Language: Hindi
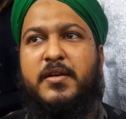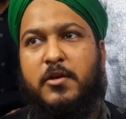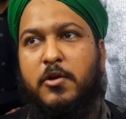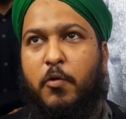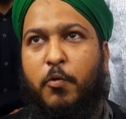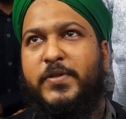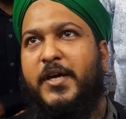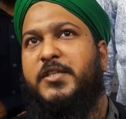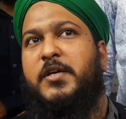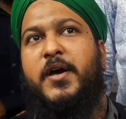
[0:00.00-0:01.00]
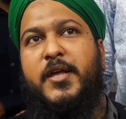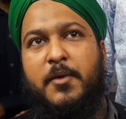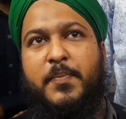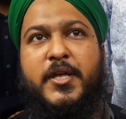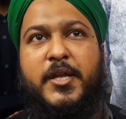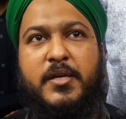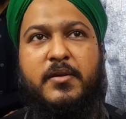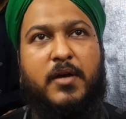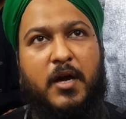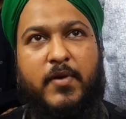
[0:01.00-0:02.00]
है वो सारी दवाएं यहाँ पर यानी
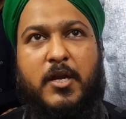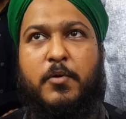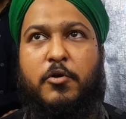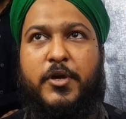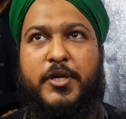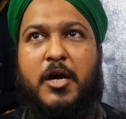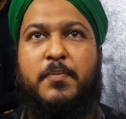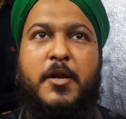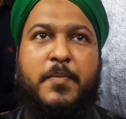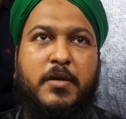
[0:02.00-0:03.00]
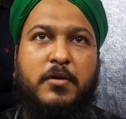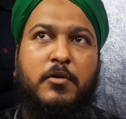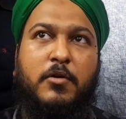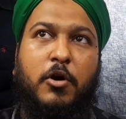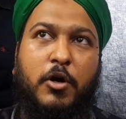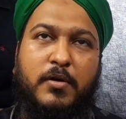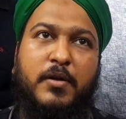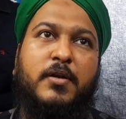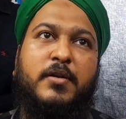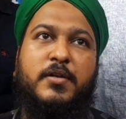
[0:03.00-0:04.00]
अवेलेबल होगी यहाँ पर भी और
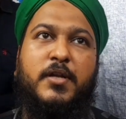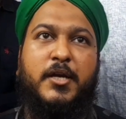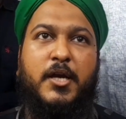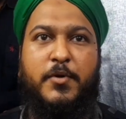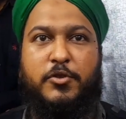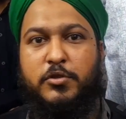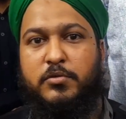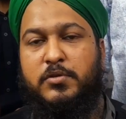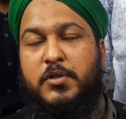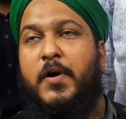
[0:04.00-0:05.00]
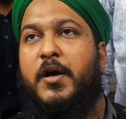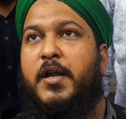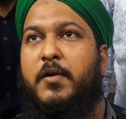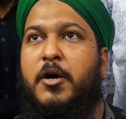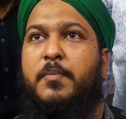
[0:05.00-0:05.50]
लंका में जो दवाखाना है वहाँ